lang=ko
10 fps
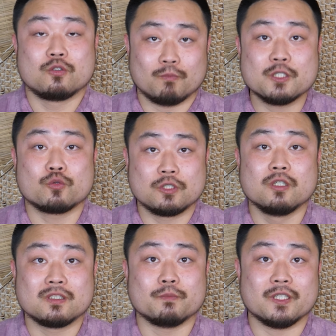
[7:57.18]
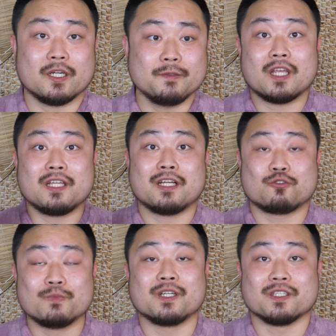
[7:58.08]
만족스러웠습니다. 대길이가
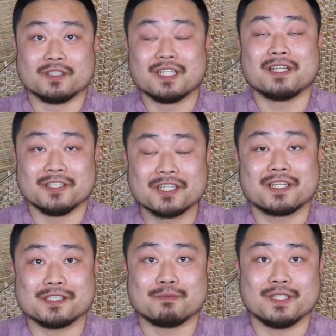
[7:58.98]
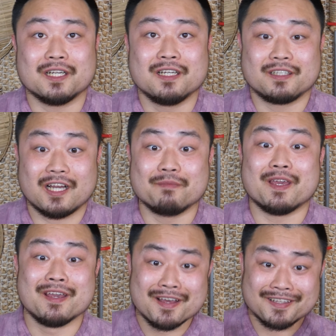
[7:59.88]
준비한 영상은 여기까지입니다.
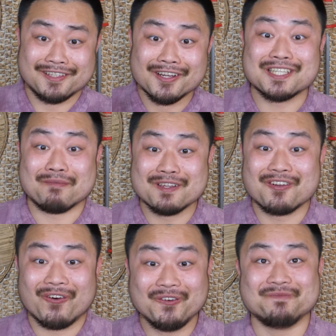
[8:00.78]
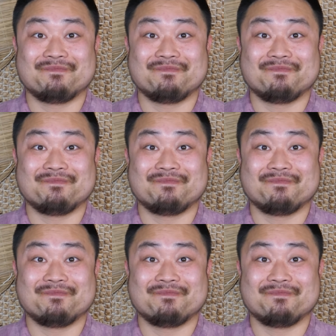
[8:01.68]
다음에 더 재밌고